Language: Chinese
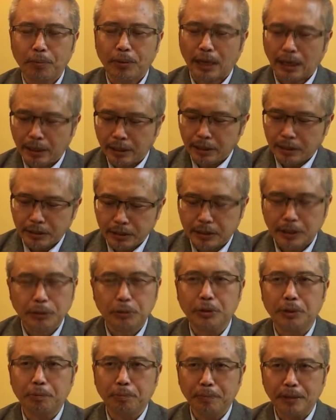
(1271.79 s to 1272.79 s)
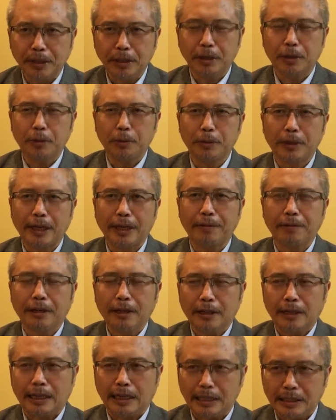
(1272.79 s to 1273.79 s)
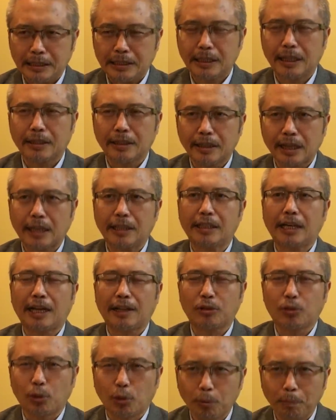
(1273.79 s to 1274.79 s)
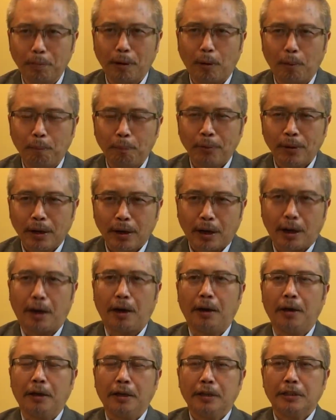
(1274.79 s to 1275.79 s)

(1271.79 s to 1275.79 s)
那争取明后天来向大家通报。好。